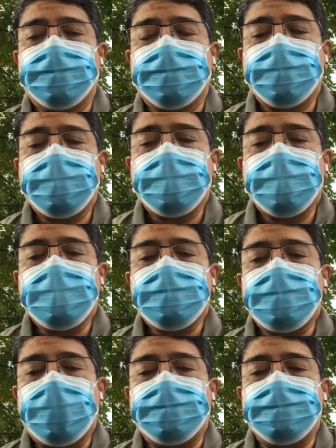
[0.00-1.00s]
Selanjutnya
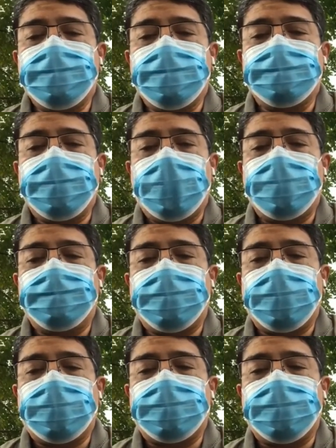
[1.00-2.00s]
Firaun berkata
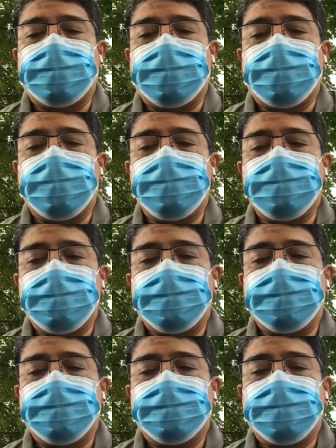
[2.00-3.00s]
kepada Yusuf,
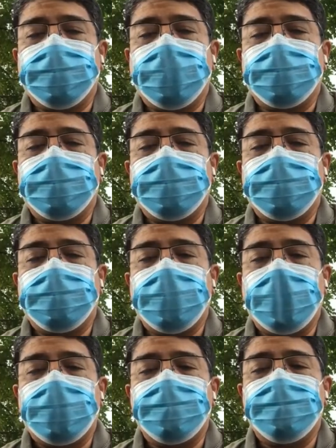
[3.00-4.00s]
dengan ini aku
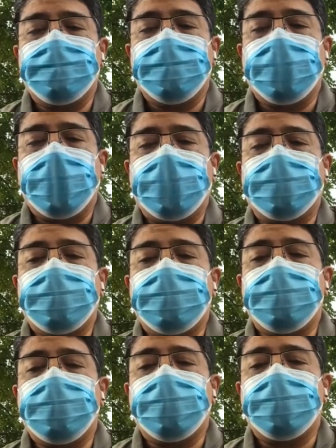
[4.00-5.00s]
melantik engkau
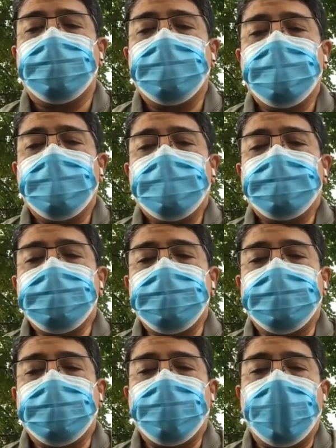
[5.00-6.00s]
menjadi
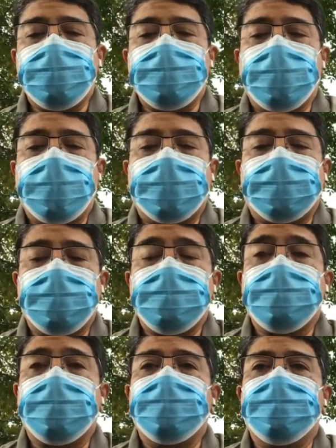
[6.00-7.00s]
kuasa atas
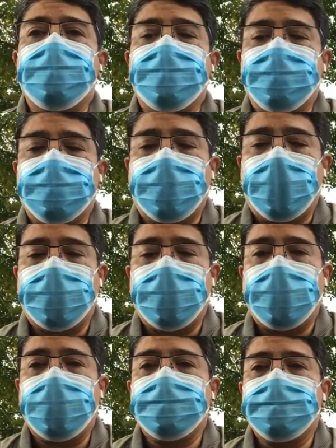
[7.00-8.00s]
seluruh tanah
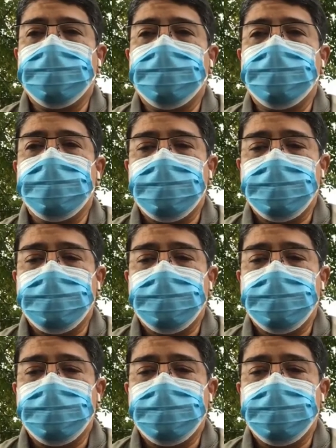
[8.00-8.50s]
Mesir.